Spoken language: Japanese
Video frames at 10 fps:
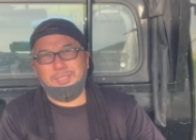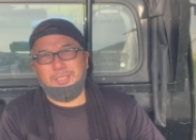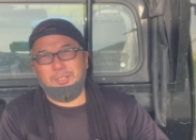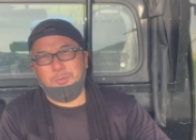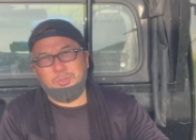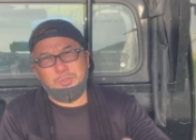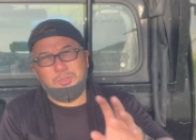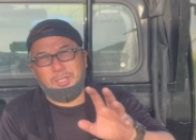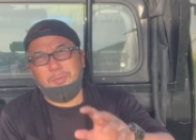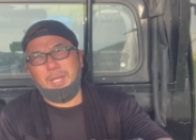うんですけどもちょっ
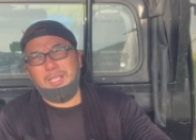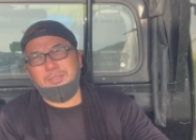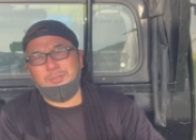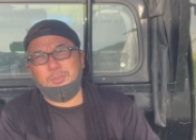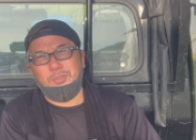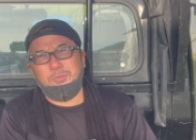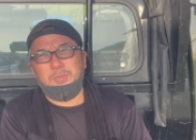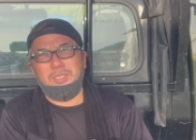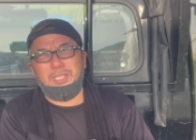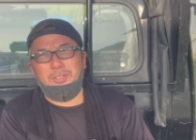とねマイクと
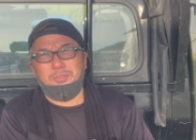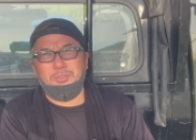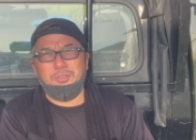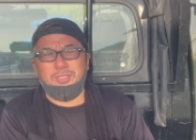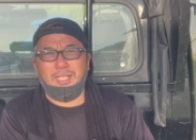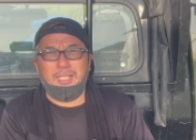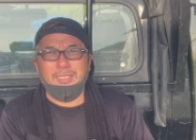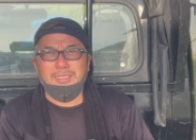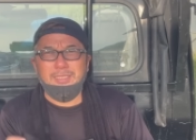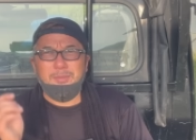スピーカーの調子が、
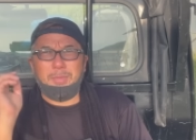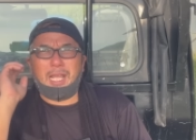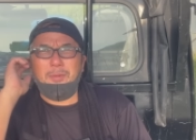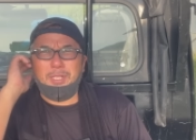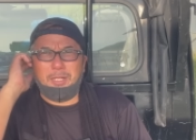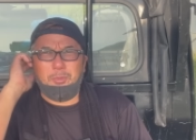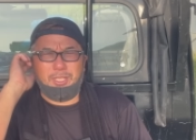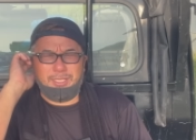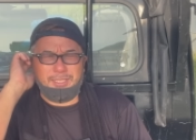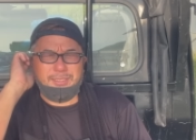まあ、カメラ
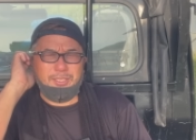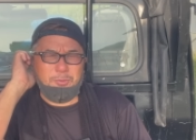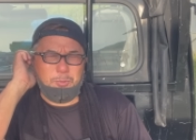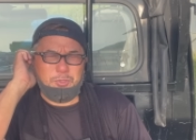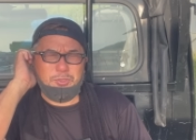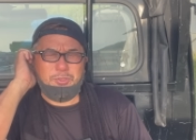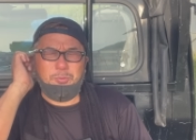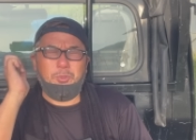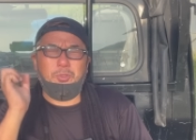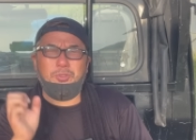もなんですけどもちょっ
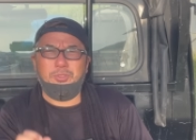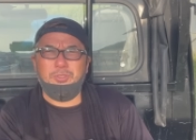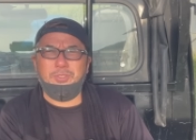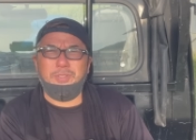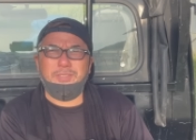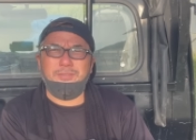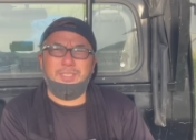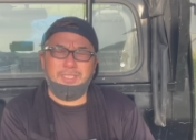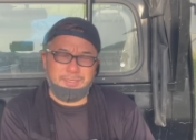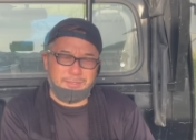ともう調子悪く
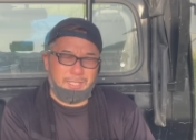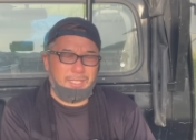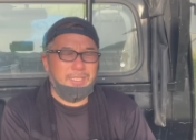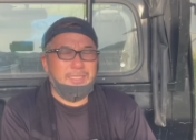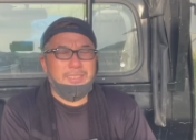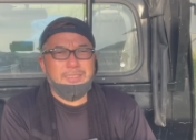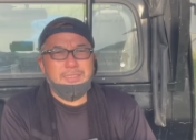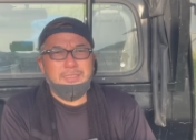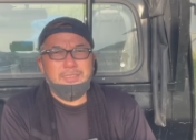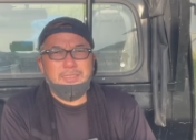てですね、
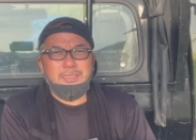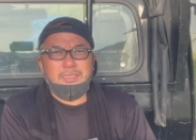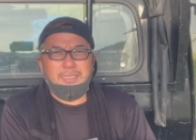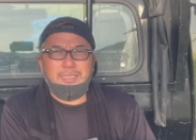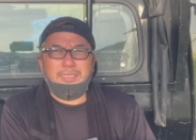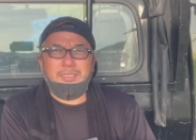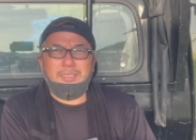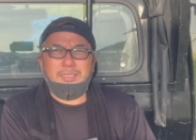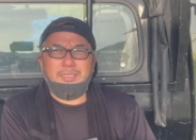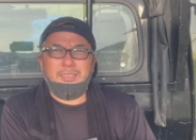
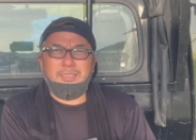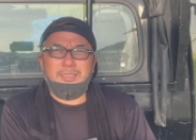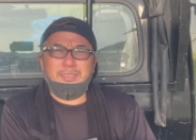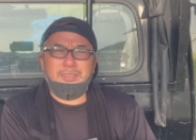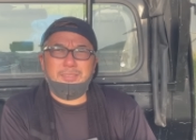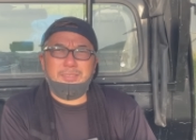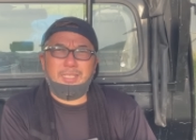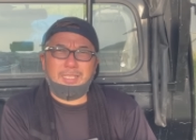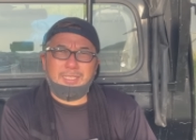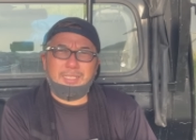えー、
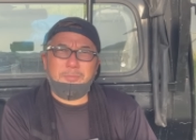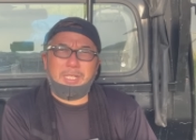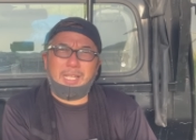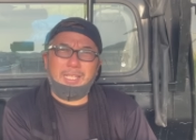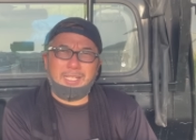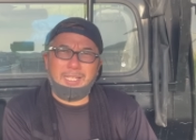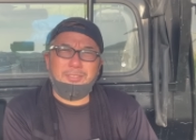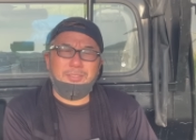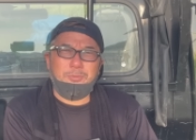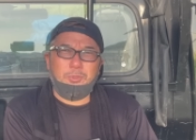なかなかまあ買い替
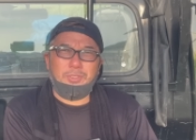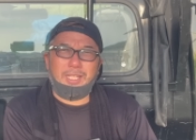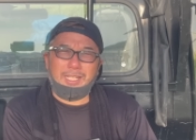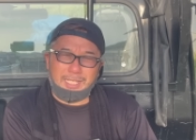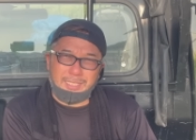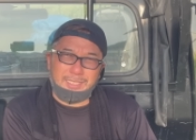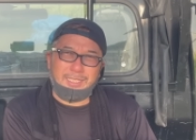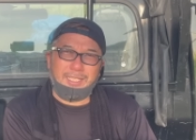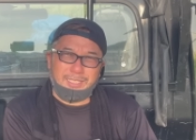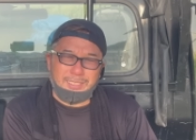えるにも高い
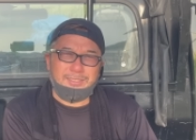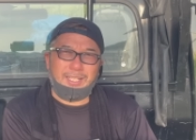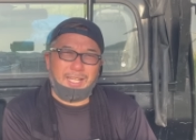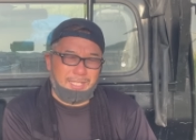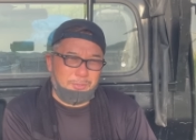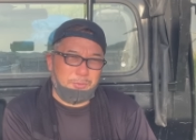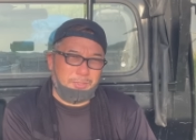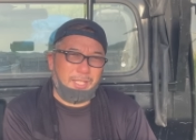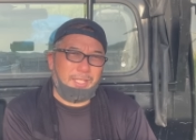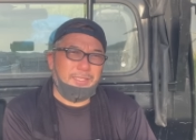じゃないですか iPhone
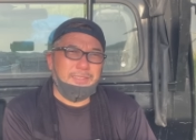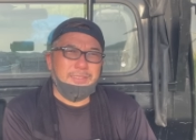ね。